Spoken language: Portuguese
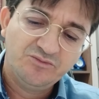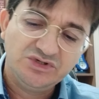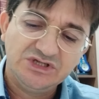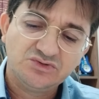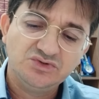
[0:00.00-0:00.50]

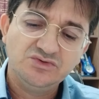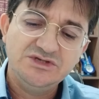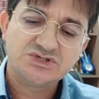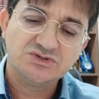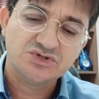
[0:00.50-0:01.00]
porque tudo
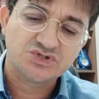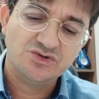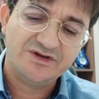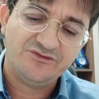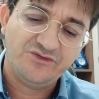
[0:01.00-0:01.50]
isso nos
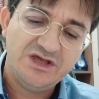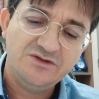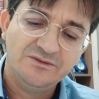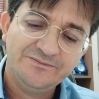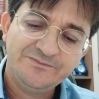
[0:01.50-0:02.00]

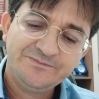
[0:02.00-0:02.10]
sobreveio.